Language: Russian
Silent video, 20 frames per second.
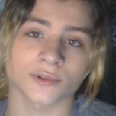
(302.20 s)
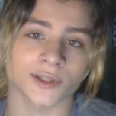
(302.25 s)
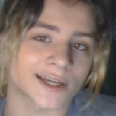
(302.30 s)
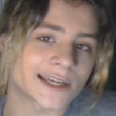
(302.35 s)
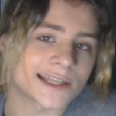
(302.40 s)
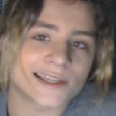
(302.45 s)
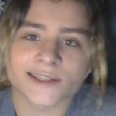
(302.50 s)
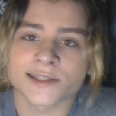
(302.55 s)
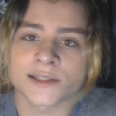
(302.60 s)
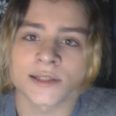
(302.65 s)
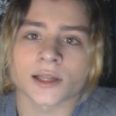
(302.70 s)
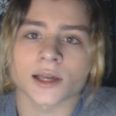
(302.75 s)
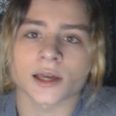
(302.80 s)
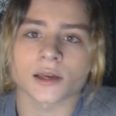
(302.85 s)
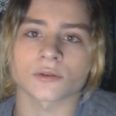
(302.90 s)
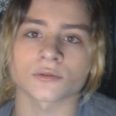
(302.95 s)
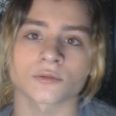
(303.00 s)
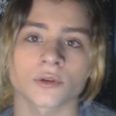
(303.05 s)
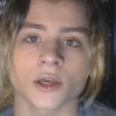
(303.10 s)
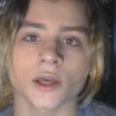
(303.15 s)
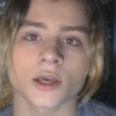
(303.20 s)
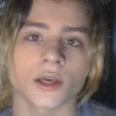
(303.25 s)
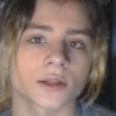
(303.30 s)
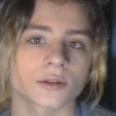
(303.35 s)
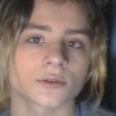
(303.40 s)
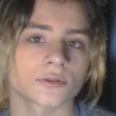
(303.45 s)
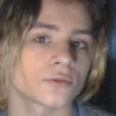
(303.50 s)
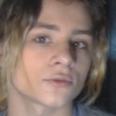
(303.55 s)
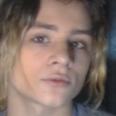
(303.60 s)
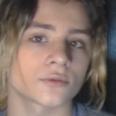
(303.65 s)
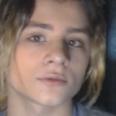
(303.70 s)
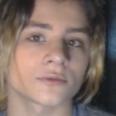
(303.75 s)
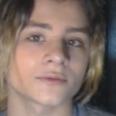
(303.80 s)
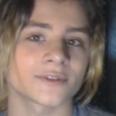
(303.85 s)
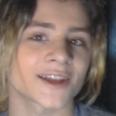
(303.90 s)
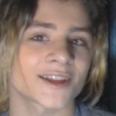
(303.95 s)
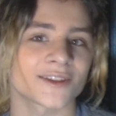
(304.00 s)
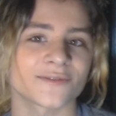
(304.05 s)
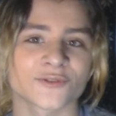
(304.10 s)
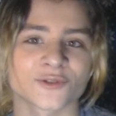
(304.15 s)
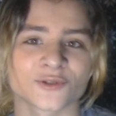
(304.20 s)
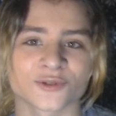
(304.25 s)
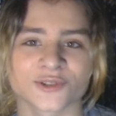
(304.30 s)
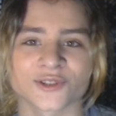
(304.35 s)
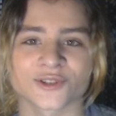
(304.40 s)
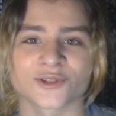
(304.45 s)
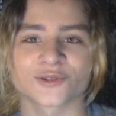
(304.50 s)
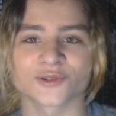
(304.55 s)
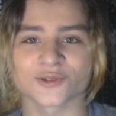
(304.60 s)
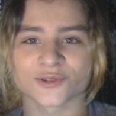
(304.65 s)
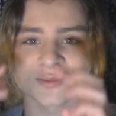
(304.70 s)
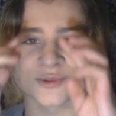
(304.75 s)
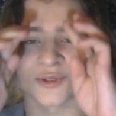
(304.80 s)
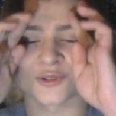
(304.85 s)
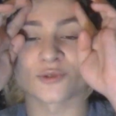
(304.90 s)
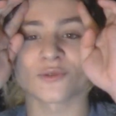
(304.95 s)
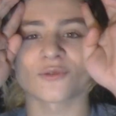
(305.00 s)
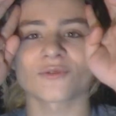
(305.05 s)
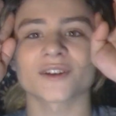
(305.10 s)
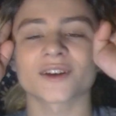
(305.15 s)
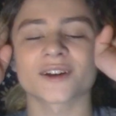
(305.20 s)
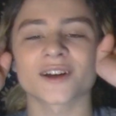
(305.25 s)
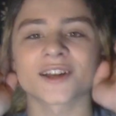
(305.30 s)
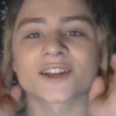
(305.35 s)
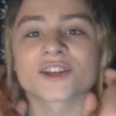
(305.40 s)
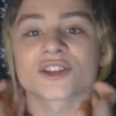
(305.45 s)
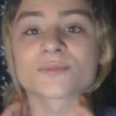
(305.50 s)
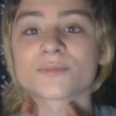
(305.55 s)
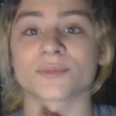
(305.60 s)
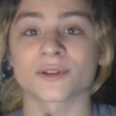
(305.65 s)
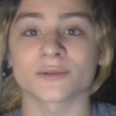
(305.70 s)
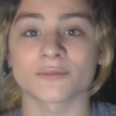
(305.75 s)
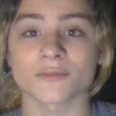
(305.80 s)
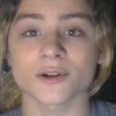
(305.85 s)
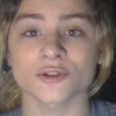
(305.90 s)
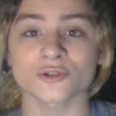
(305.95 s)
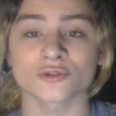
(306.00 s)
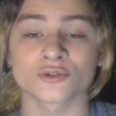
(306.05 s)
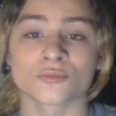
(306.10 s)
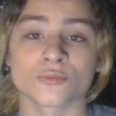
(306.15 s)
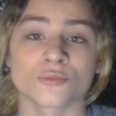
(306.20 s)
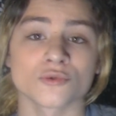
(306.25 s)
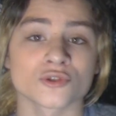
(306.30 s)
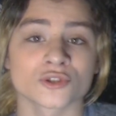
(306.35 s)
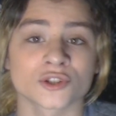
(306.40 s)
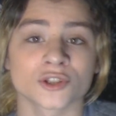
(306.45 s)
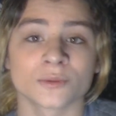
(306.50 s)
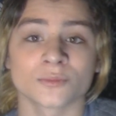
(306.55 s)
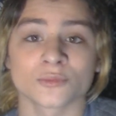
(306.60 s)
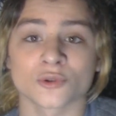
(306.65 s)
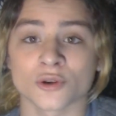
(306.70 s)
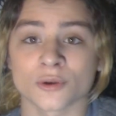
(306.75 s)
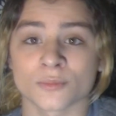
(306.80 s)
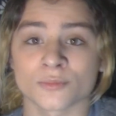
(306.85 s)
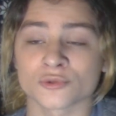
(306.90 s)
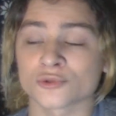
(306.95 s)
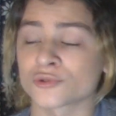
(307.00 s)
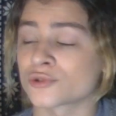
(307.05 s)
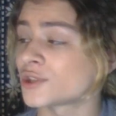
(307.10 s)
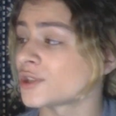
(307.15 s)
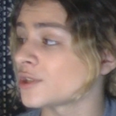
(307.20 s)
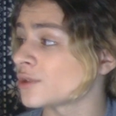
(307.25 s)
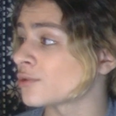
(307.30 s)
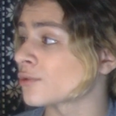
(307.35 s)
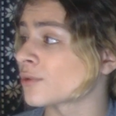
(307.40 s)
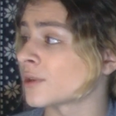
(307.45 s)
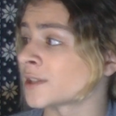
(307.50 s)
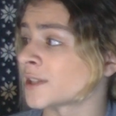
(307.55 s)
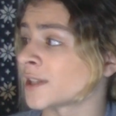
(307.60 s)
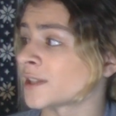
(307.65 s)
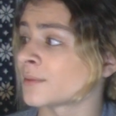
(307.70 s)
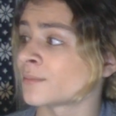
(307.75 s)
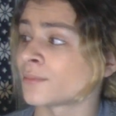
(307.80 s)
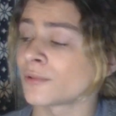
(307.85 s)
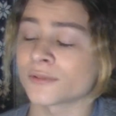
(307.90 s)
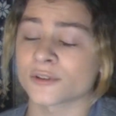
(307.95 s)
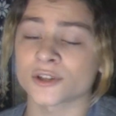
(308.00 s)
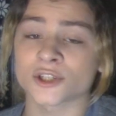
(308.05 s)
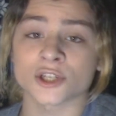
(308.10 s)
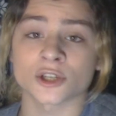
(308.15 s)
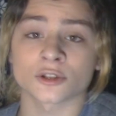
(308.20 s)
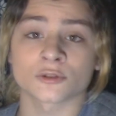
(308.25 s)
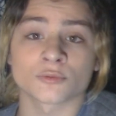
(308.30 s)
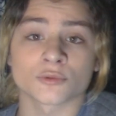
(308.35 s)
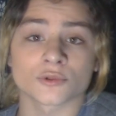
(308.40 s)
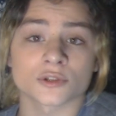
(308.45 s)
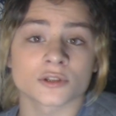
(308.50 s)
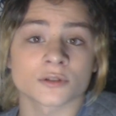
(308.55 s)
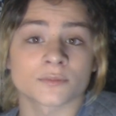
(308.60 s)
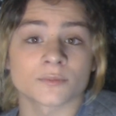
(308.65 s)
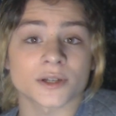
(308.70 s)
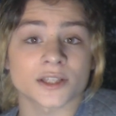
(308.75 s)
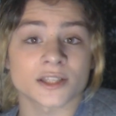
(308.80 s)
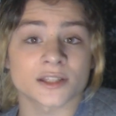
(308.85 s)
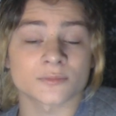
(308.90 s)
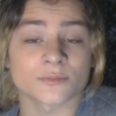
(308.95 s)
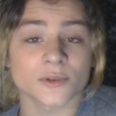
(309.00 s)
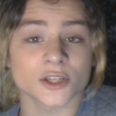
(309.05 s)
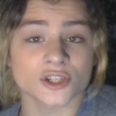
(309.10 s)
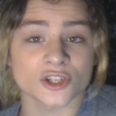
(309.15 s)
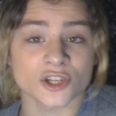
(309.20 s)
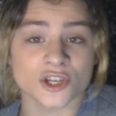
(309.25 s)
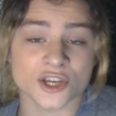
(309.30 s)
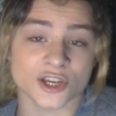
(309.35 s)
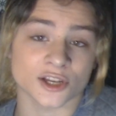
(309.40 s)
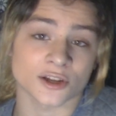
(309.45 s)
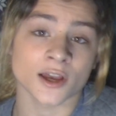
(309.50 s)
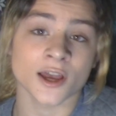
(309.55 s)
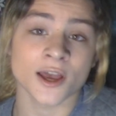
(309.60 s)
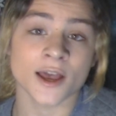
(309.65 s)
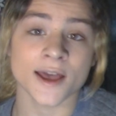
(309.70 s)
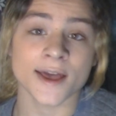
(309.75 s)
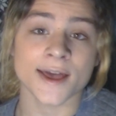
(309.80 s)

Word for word: Я не знаю. Но я не вижу здесь ничего смешного. Я, конечно, понимаю, что можно немного пошутить, но когда это превращают просто в посмешище...